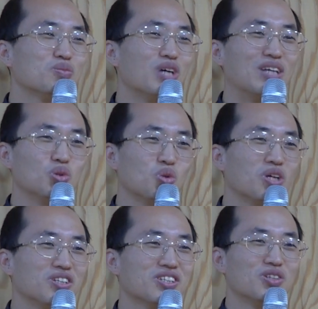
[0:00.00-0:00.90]
최저임금도 안
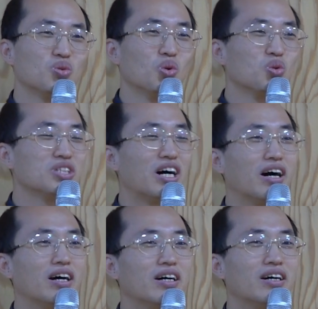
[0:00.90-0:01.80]
줘도 되는 그런
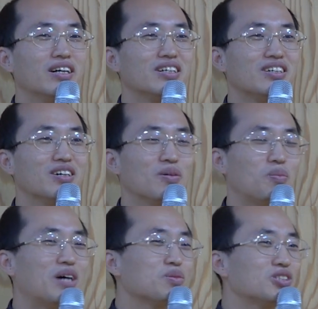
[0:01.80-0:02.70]
노동자
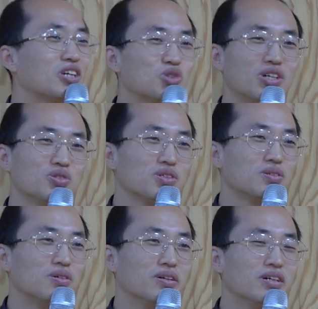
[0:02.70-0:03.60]
어, 마음껏 착취할
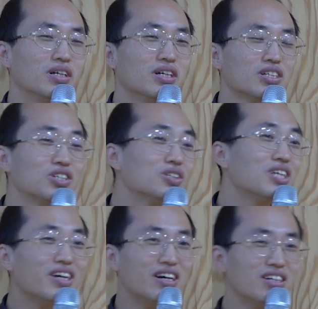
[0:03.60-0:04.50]
수 있고
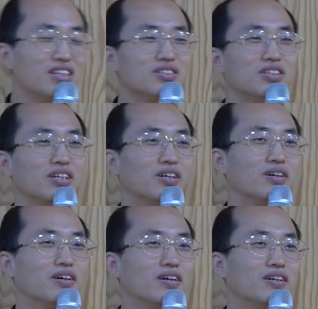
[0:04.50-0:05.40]
그런 생각을 하는 거예요.